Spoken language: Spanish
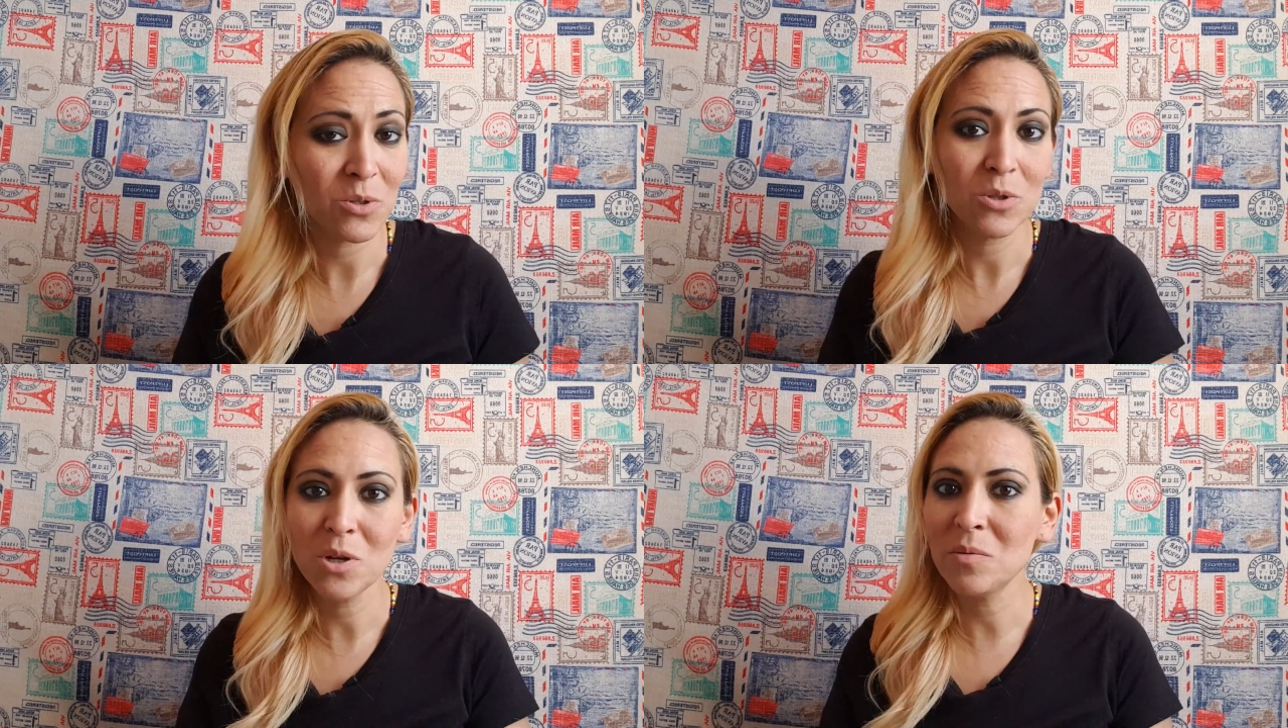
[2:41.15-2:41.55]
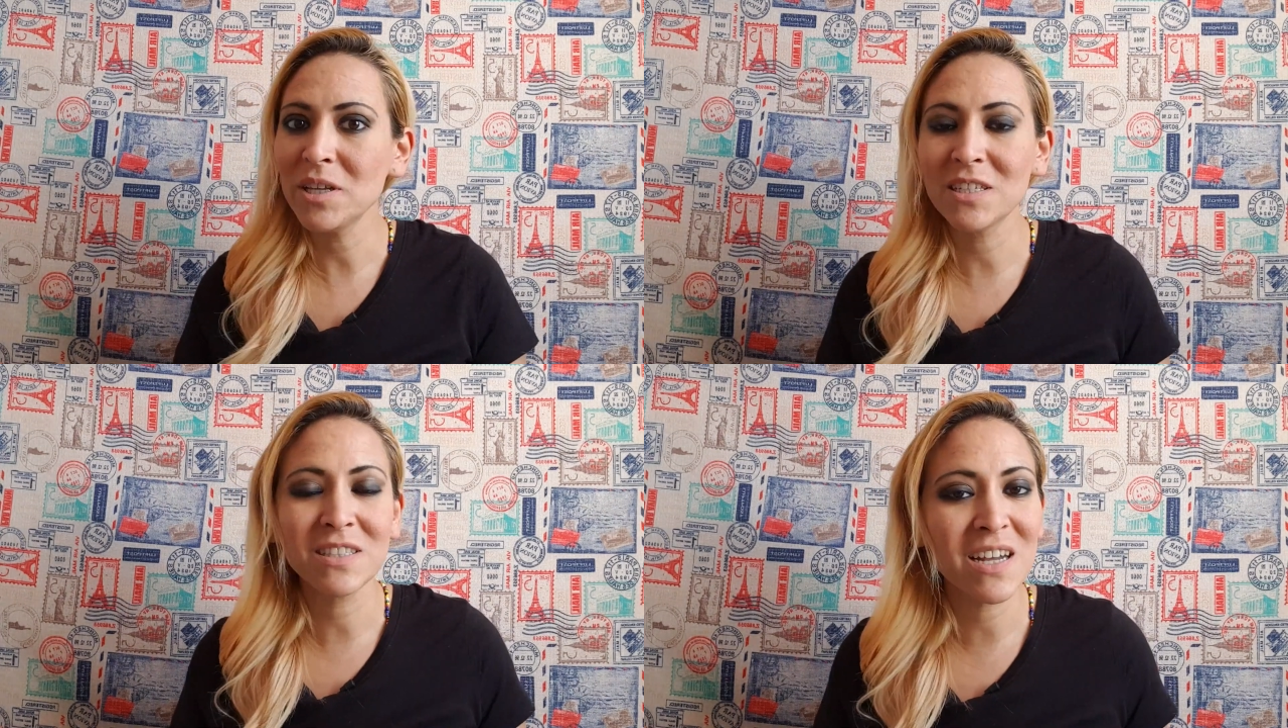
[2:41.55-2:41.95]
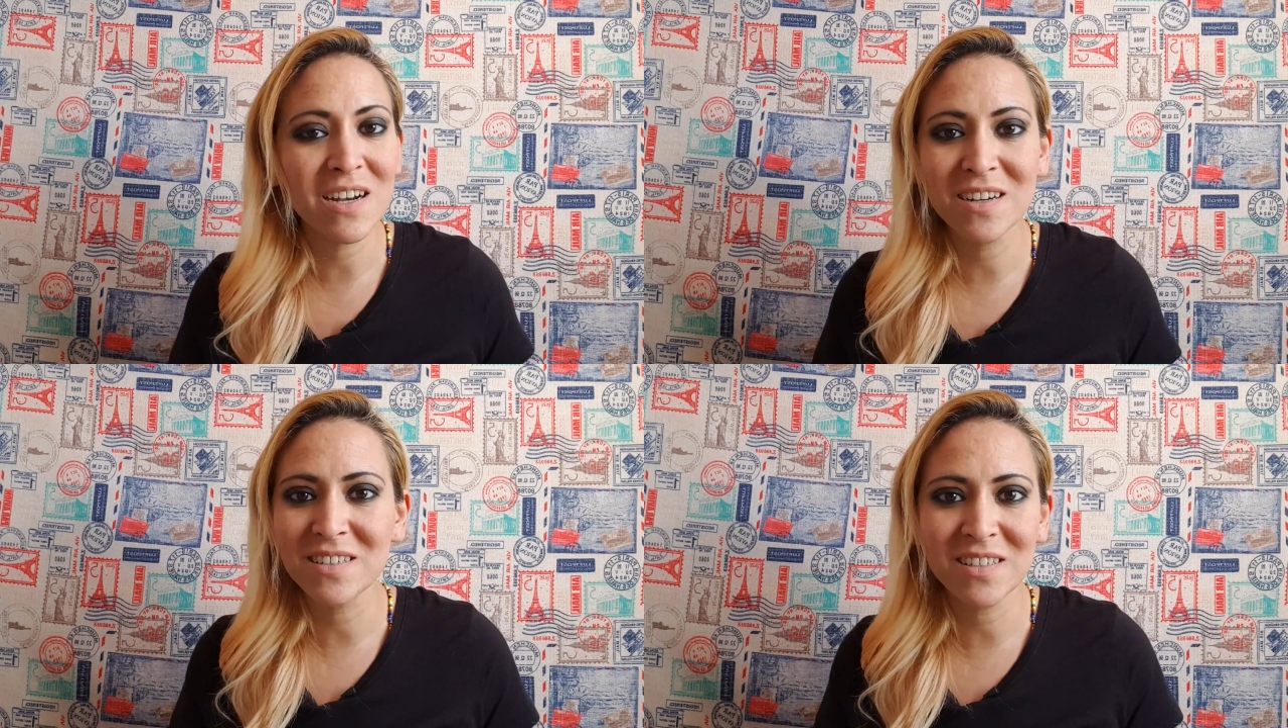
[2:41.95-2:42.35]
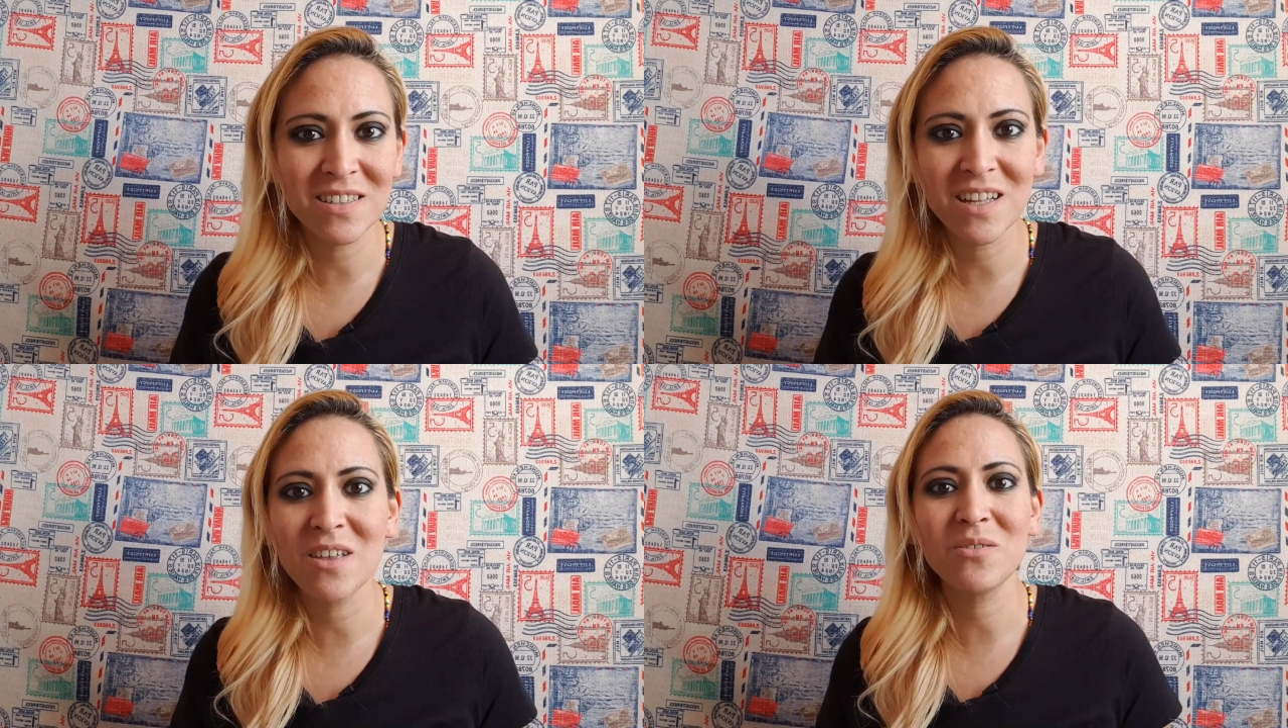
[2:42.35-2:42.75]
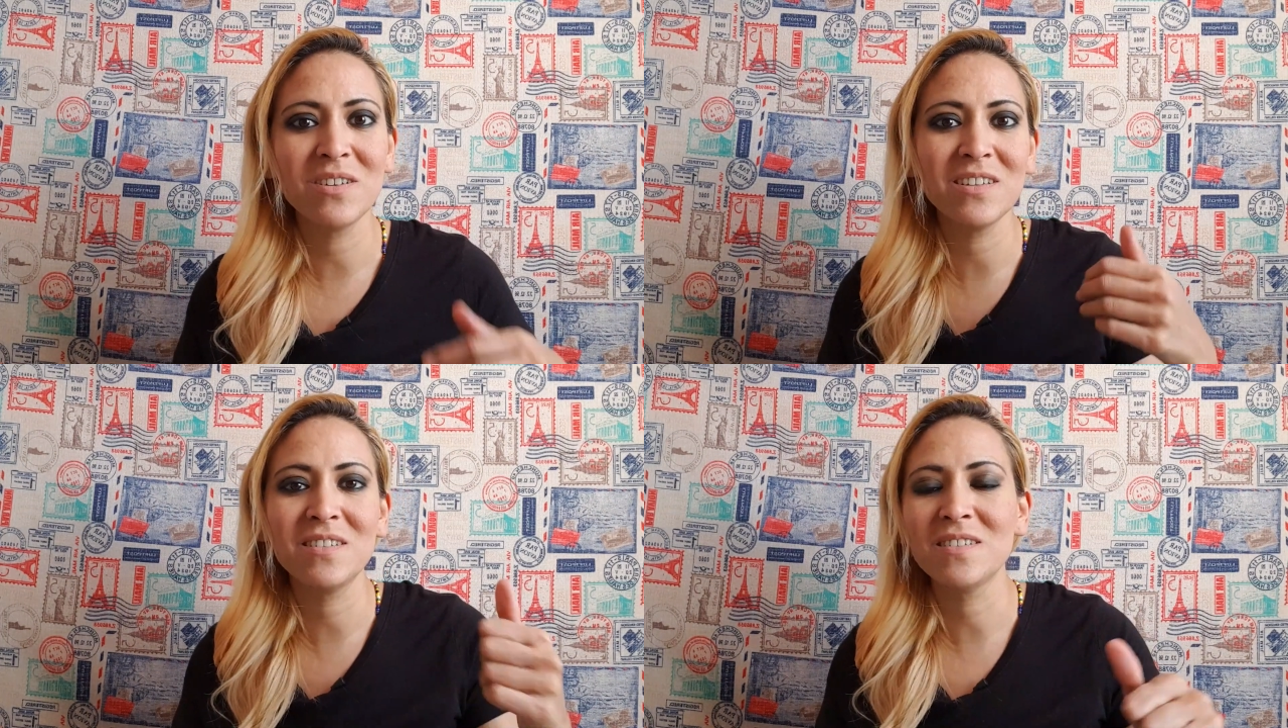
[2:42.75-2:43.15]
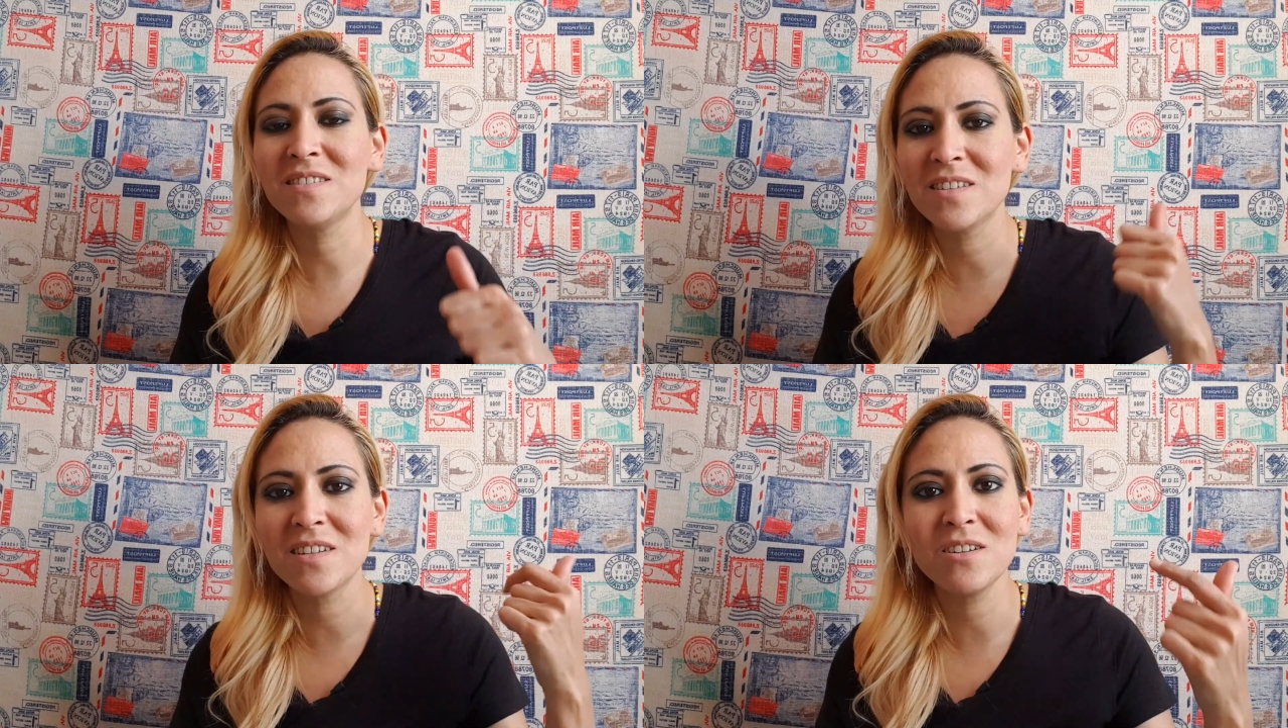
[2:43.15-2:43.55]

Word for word: no voy a estar en ese estado ni de tristeza,